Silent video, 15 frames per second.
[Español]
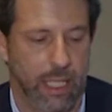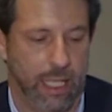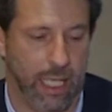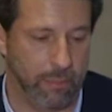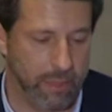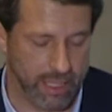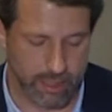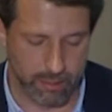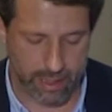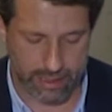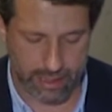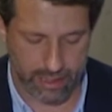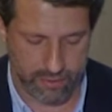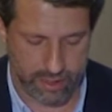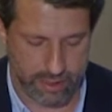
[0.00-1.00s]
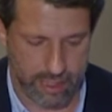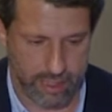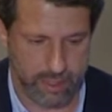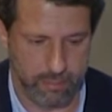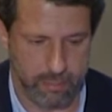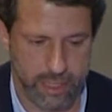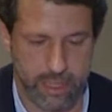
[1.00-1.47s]
Evidentemente, la central
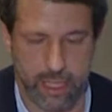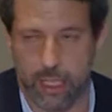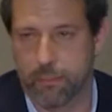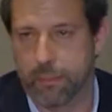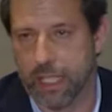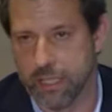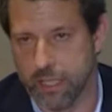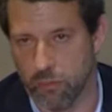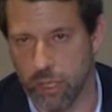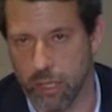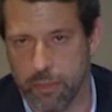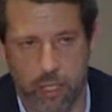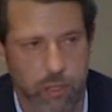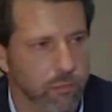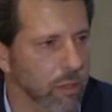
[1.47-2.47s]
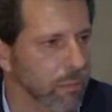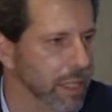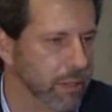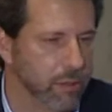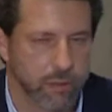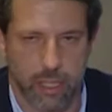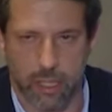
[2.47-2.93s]
se presta ahí para echar una mano en
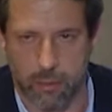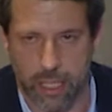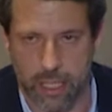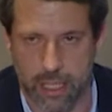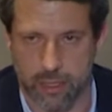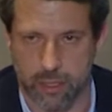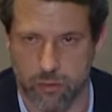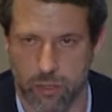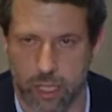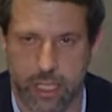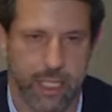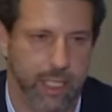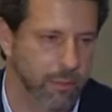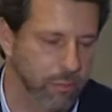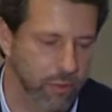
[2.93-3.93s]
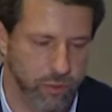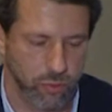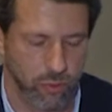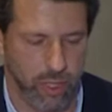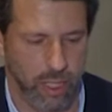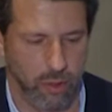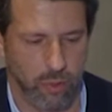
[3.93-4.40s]
momentos de debilidad de tesorería que pueden
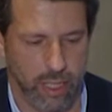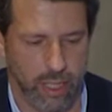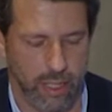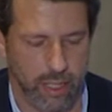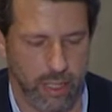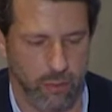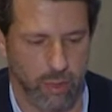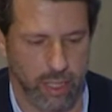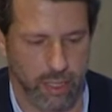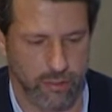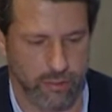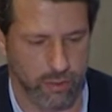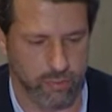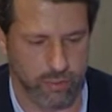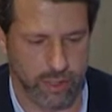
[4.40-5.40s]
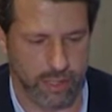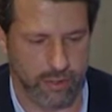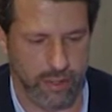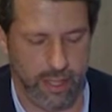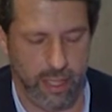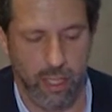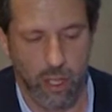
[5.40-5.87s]
surgir en cualquier,
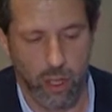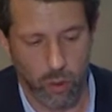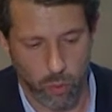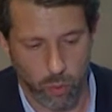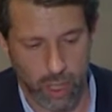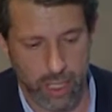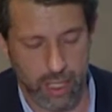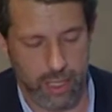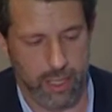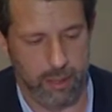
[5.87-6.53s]
circunstancia o en